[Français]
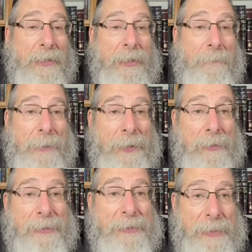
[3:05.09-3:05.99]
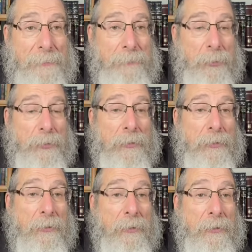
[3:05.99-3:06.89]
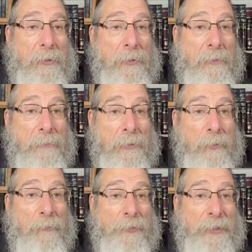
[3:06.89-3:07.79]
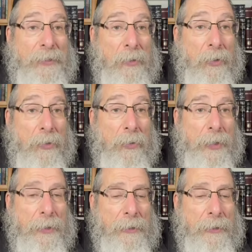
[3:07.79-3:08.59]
il n'y a pas un système pour se convertir en Cohen.